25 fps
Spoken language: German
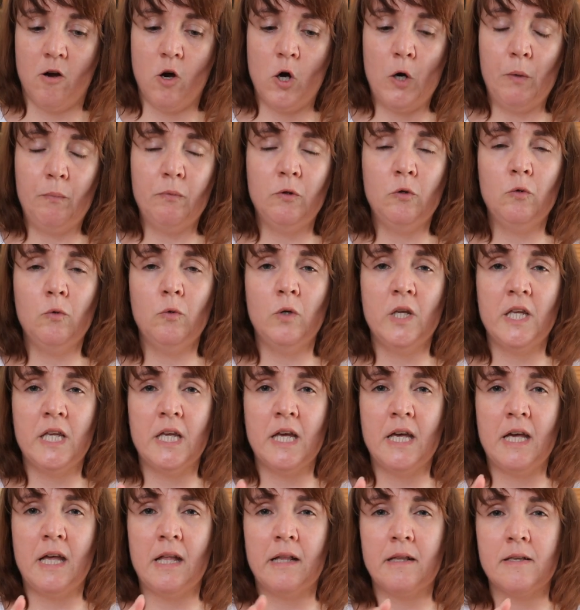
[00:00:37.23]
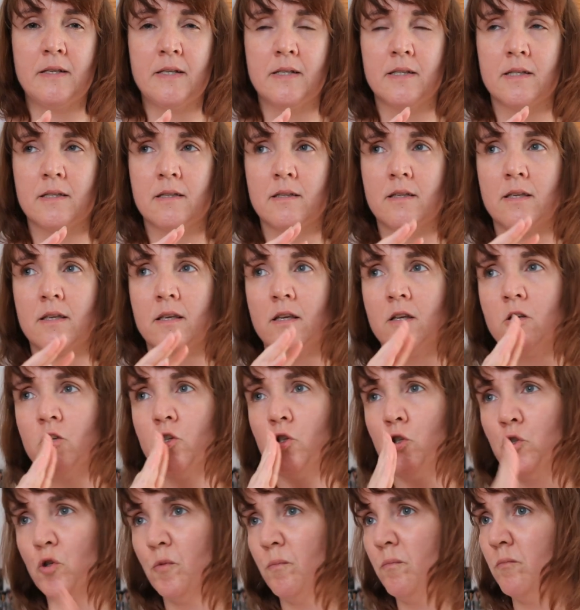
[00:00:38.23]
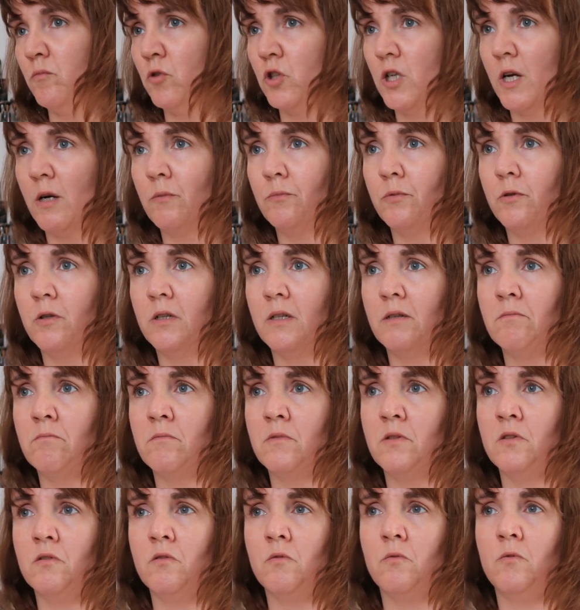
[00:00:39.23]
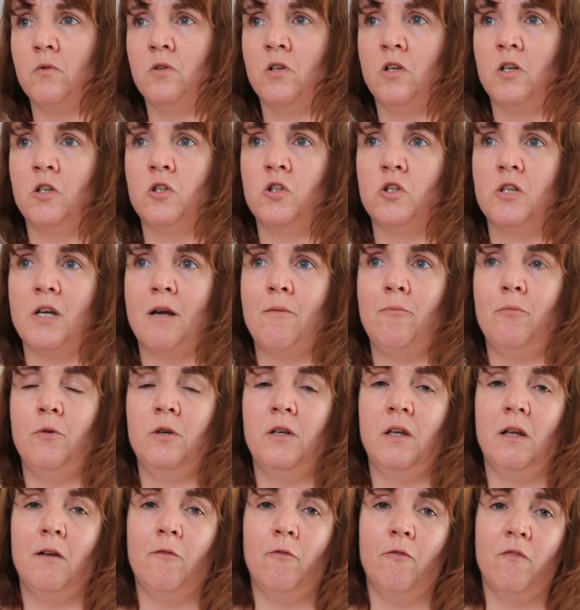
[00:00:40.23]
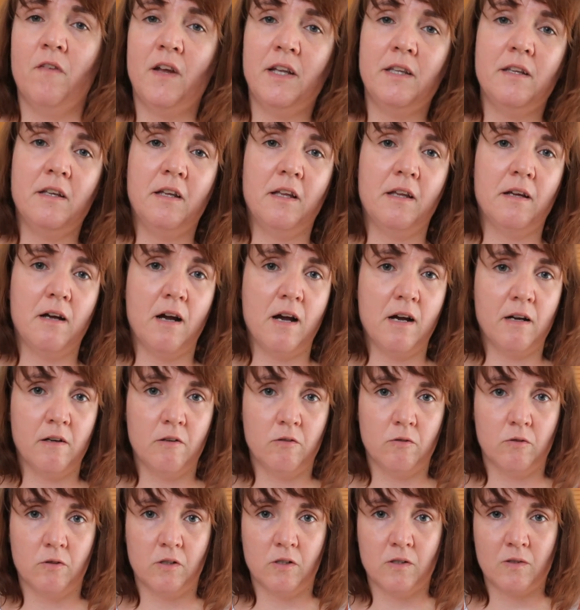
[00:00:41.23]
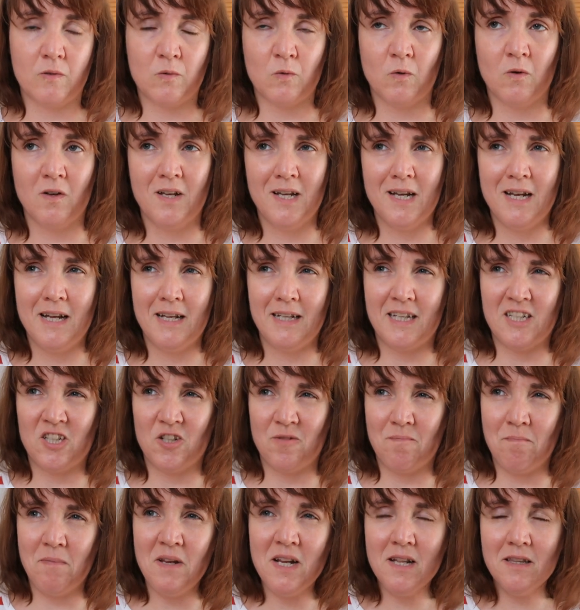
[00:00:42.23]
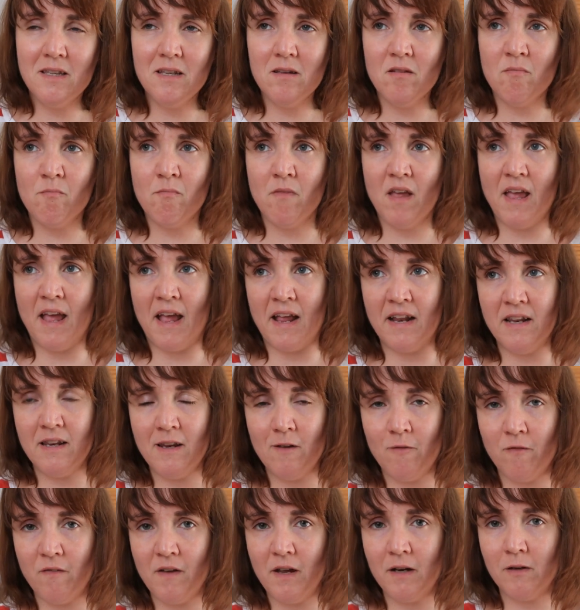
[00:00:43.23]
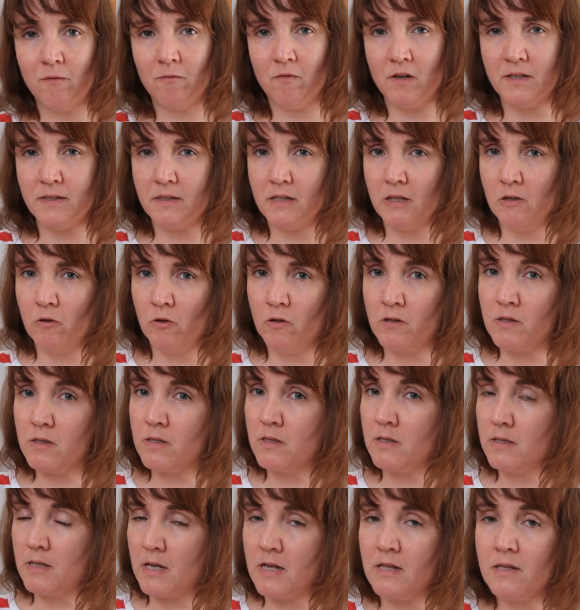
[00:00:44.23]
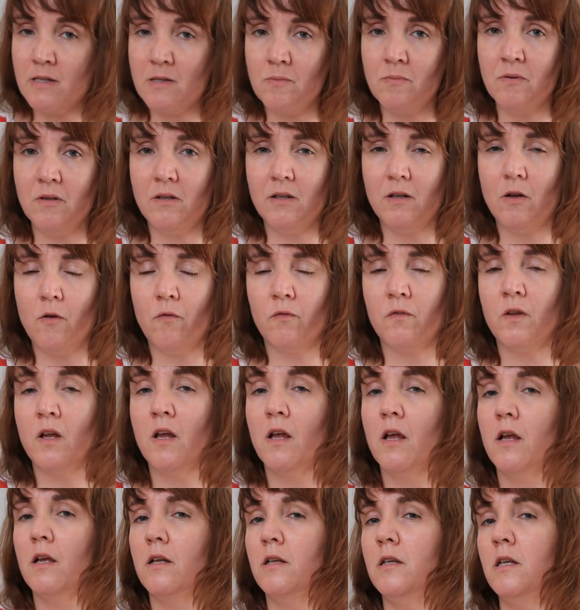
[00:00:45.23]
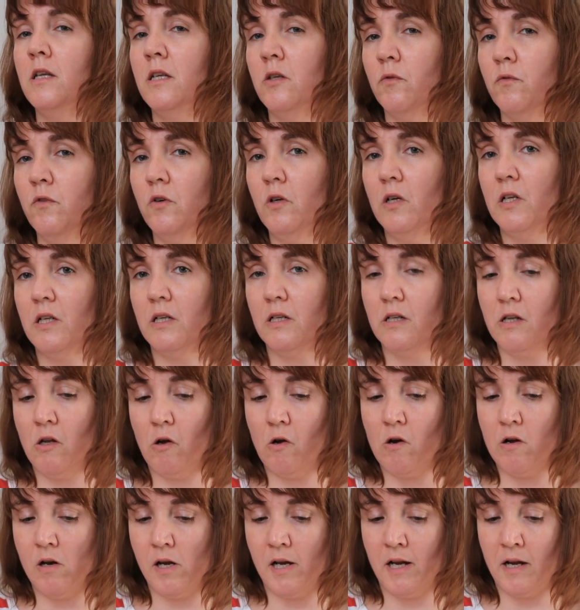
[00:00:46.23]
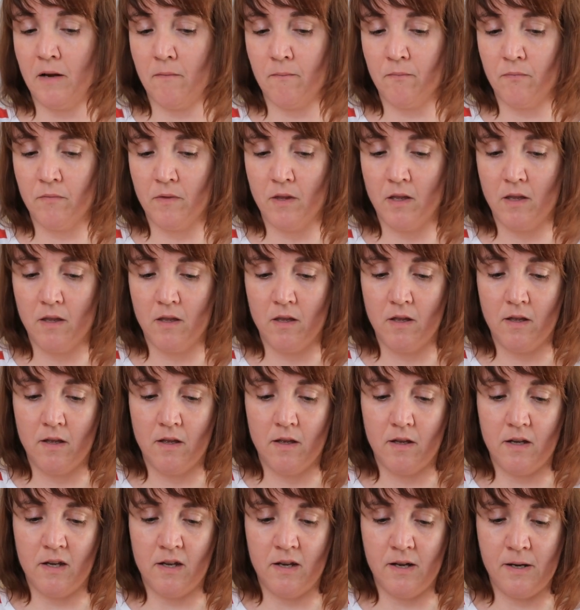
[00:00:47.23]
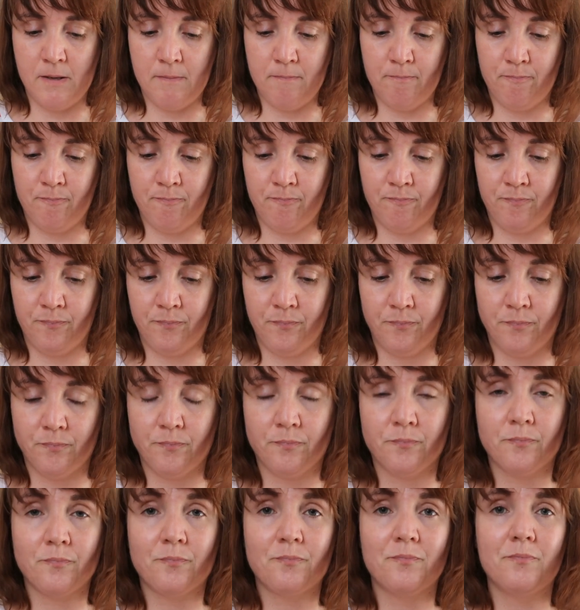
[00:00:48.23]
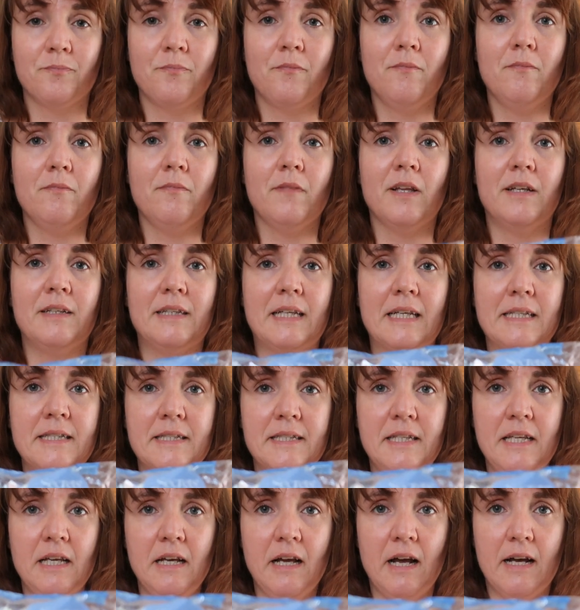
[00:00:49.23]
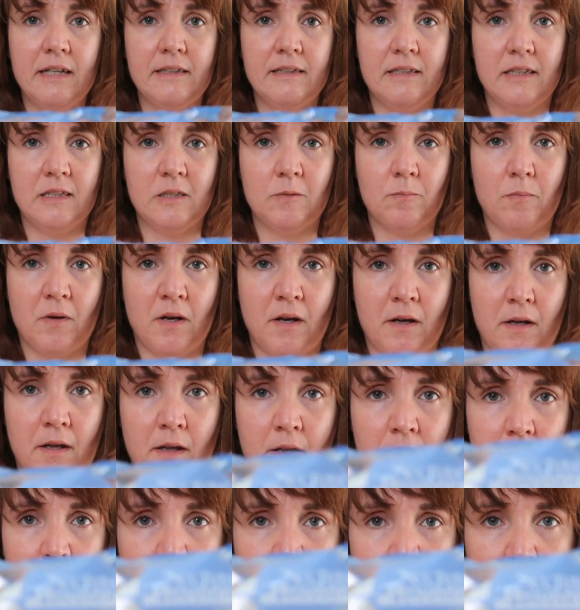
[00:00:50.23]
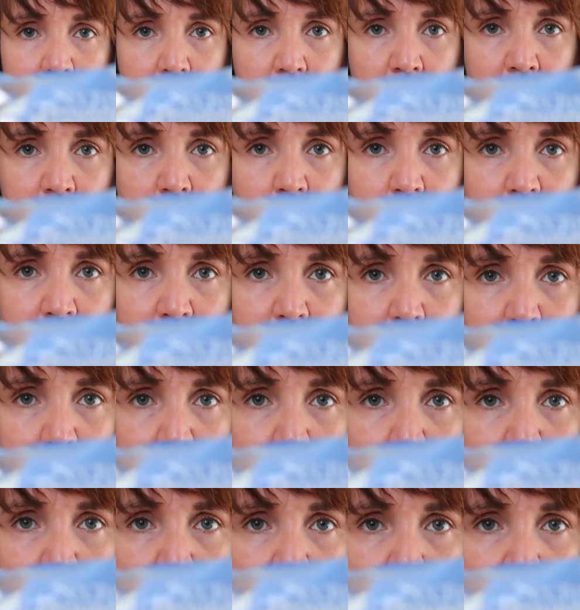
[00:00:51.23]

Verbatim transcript: Ob du jetzt Schuppenshampoo nimmst oder ein Shampoo gegen fettige Haare oder so. Das spielt im Endeffekt, was die Konsistenz betrifft, nicht wirklich eine Rolle. Ähm, das hier hatte ich bei Ecoverde